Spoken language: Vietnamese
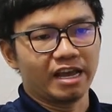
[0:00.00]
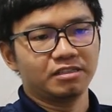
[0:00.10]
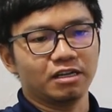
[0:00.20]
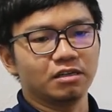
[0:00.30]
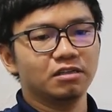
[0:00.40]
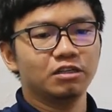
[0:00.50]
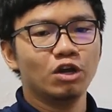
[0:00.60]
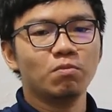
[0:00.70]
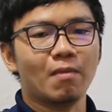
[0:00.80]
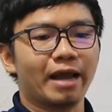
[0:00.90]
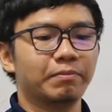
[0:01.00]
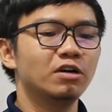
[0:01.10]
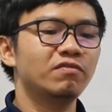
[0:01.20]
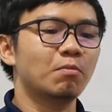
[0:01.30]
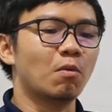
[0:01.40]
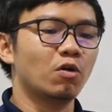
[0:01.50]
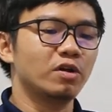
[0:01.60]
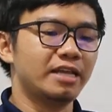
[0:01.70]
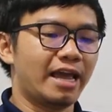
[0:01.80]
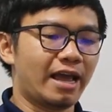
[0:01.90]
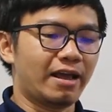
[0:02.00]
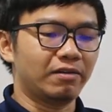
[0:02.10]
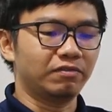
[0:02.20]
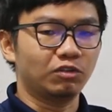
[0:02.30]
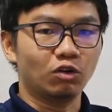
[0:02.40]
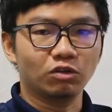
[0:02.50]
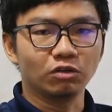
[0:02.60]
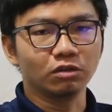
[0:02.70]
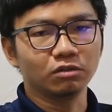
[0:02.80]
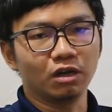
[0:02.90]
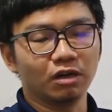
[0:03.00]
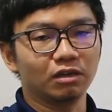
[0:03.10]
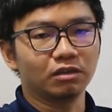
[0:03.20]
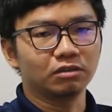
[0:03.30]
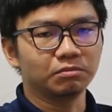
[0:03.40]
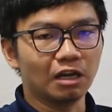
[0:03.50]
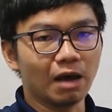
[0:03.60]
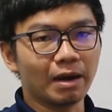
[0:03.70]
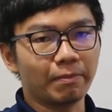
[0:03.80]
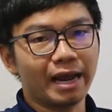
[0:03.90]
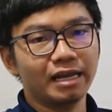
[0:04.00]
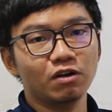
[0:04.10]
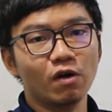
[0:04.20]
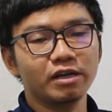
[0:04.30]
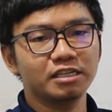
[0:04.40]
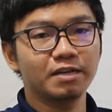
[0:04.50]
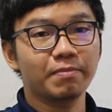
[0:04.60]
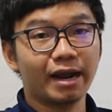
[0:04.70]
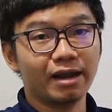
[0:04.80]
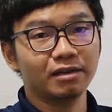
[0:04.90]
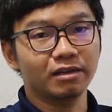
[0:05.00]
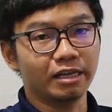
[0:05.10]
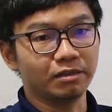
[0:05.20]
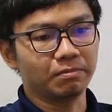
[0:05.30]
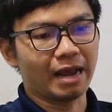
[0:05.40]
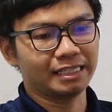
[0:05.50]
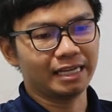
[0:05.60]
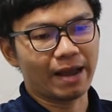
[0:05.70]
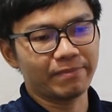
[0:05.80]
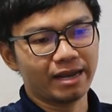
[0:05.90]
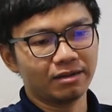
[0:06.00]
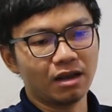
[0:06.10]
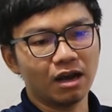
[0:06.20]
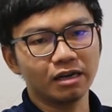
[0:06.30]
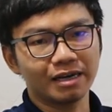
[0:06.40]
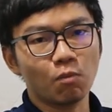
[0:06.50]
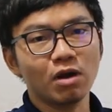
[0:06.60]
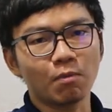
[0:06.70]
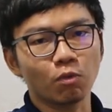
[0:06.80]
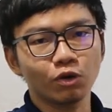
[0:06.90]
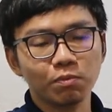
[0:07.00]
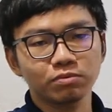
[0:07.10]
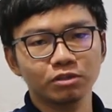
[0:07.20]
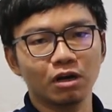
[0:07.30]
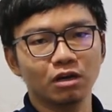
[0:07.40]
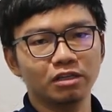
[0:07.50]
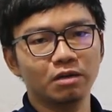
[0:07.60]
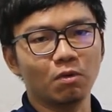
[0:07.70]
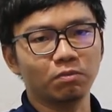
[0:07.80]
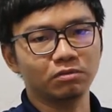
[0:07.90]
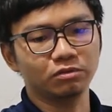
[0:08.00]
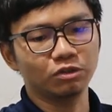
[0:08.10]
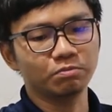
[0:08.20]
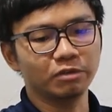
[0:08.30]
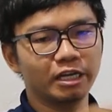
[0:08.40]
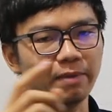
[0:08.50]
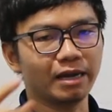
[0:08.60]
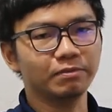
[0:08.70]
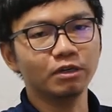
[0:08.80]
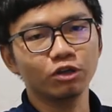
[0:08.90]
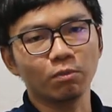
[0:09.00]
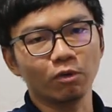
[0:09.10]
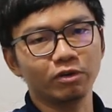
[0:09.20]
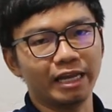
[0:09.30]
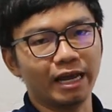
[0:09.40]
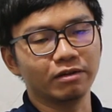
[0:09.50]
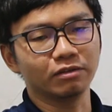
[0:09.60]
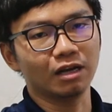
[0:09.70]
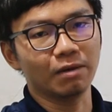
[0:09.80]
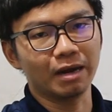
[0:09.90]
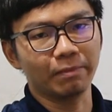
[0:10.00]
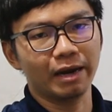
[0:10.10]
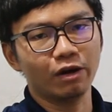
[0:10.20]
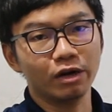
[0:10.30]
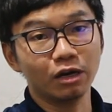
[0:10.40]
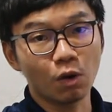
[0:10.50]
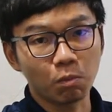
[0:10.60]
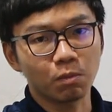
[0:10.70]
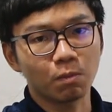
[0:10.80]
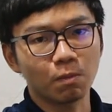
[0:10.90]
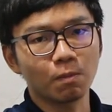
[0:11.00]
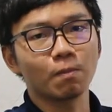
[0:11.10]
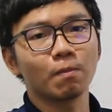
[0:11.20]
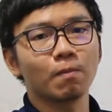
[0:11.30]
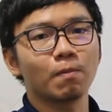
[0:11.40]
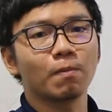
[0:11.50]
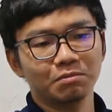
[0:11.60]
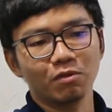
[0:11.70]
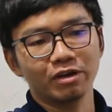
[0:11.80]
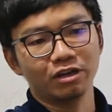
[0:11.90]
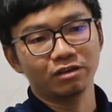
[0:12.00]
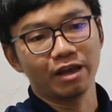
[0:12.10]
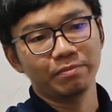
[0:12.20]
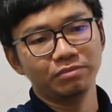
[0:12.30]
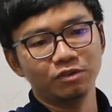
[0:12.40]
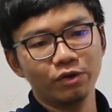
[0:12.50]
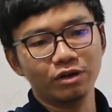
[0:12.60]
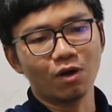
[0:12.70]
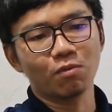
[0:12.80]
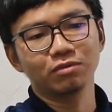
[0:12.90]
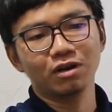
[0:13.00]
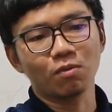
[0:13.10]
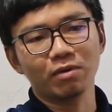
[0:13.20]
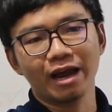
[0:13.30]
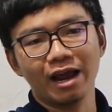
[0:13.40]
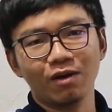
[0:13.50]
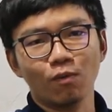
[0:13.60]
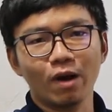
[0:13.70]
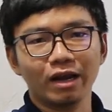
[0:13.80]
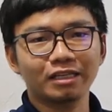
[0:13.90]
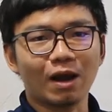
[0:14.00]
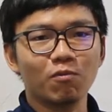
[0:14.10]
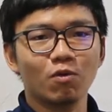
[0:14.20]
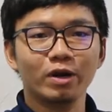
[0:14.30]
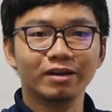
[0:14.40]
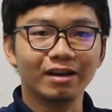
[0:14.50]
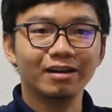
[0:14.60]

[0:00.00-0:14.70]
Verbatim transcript: giả sử nếu bạn bước vào một ngôi nhà được ờ, lợp bằng mái gói ờ, xi măng á, thì bạn sẽ cảm giác nó hơi nóng hơn một chút so với một khi bạn bước vô một ngôi nhà được lợp bằng mái ngói đất nung một cái nhược điểm cuối cùng nó cũng khá là quan trọng và quyết